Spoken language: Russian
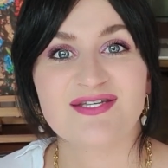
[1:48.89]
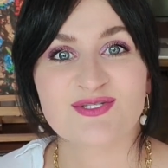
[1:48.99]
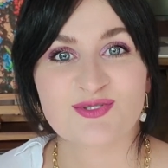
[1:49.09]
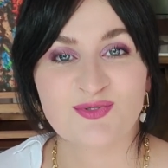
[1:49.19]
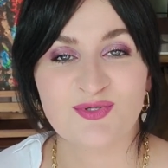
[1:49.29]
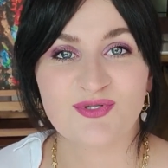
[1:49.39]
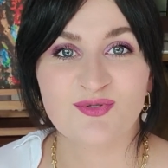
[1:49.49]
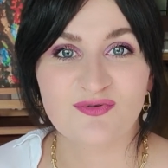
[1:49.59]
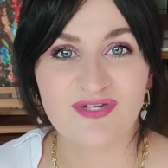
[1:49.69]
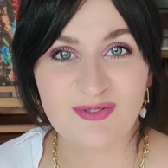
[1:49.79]
что
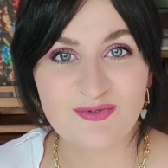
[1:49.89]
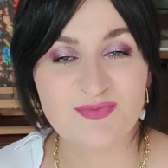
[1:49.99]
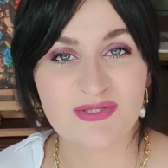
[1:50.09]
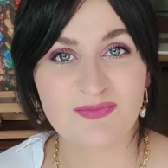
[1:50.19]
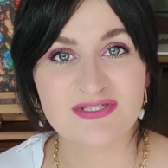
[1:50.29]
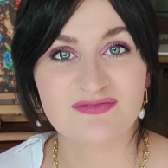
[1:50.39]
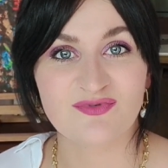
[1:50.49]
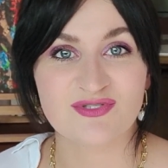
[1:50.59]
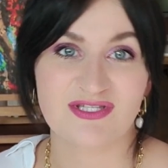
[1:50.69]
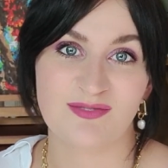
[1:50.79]
новые люди
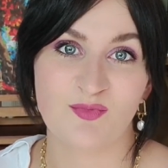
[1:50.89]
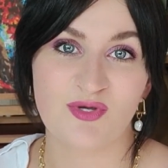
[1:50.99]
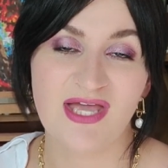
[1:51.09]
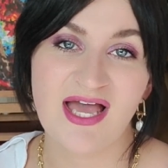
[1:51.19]
подписываются на мой